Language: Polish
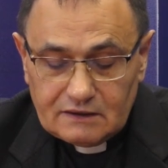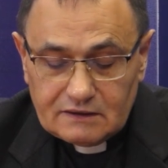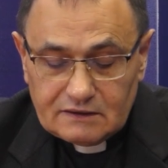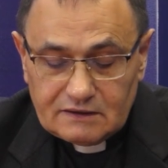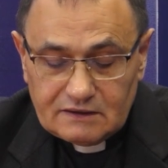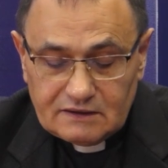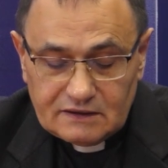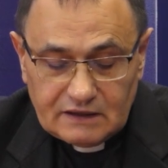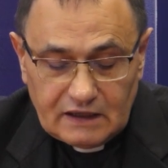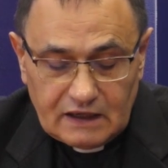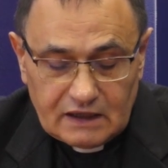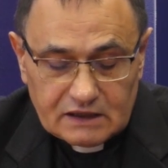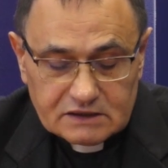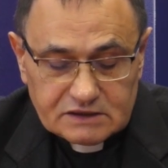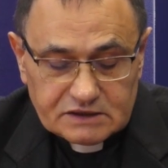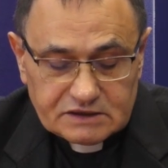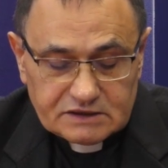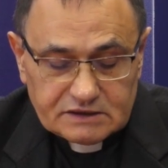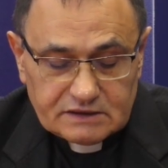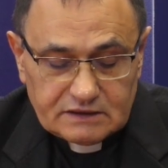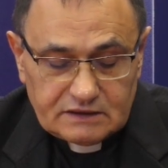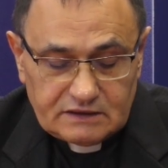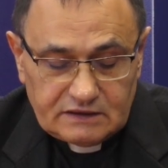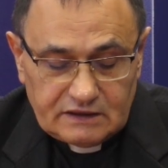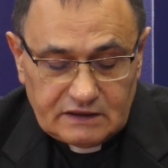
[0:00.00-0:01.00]

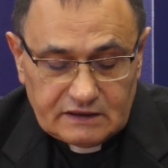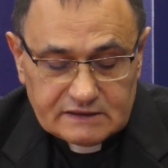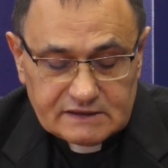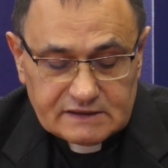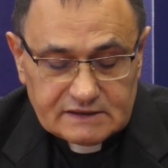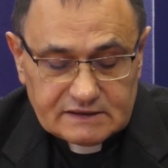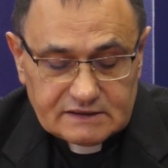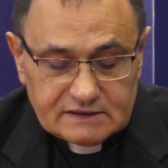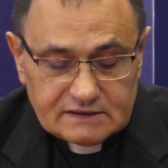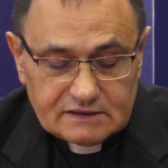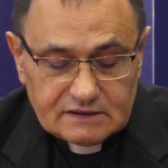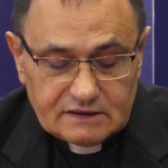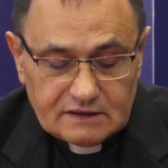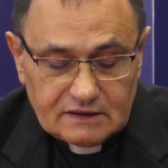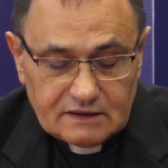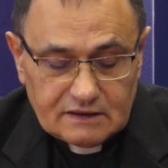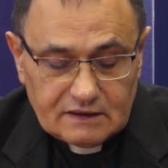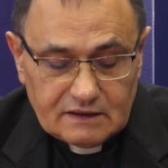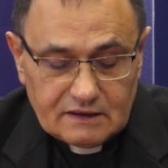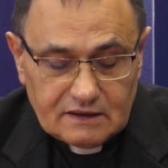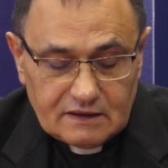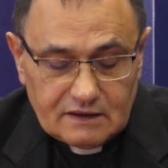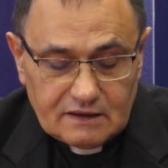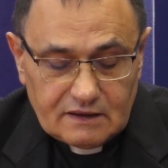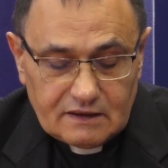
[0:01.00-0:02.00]
nasz jest
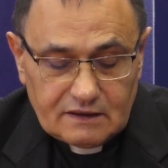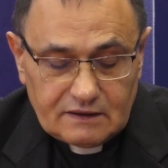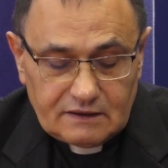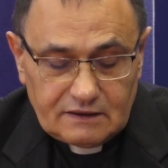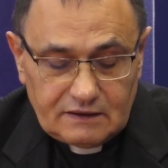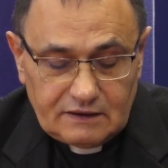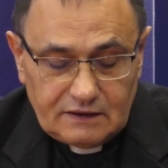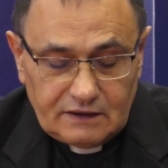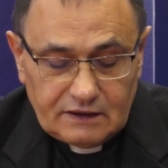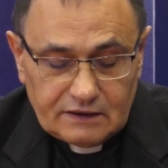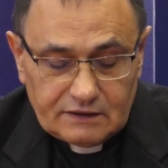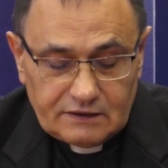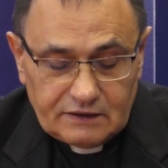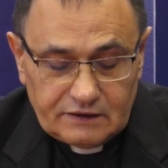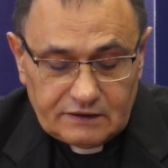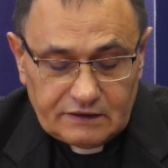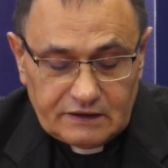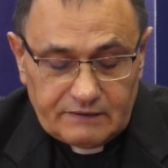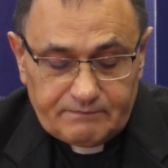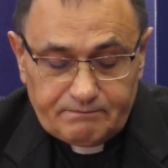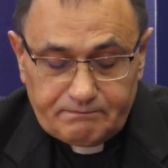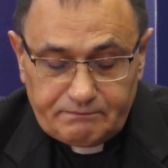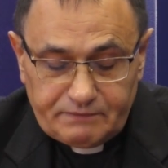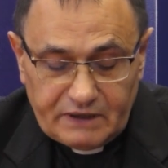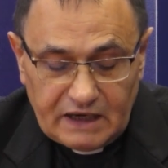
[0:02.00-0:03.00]

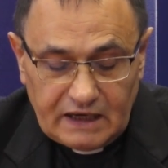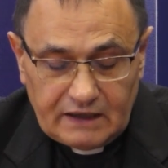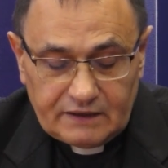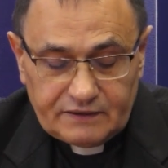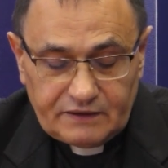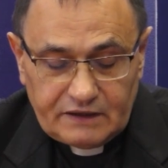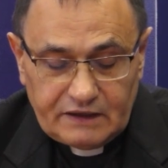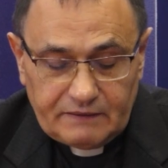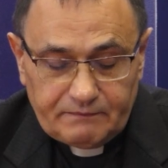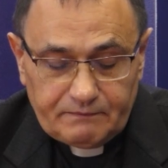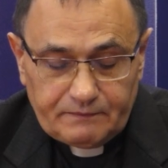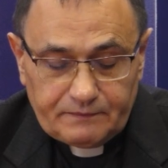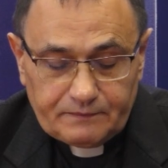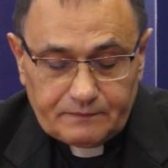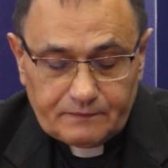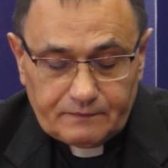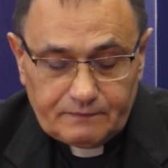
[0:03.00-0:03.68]
jedynym Panem.